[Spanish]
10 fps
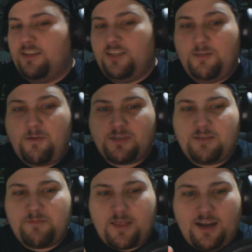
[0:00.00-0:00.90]
Y vamos a
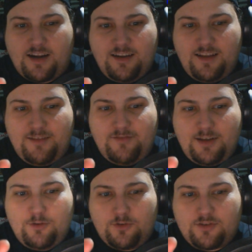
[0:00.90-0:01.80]
empezar en
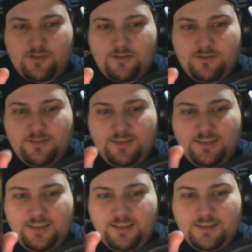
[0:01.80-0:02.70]
Deluxe.
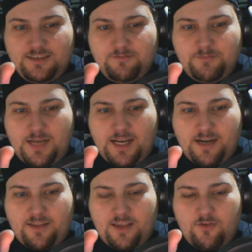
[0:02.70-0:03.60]

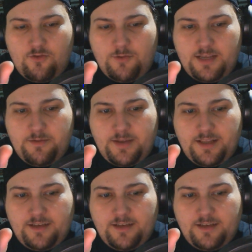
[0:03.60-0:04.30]
Bacardi Cuba Libre.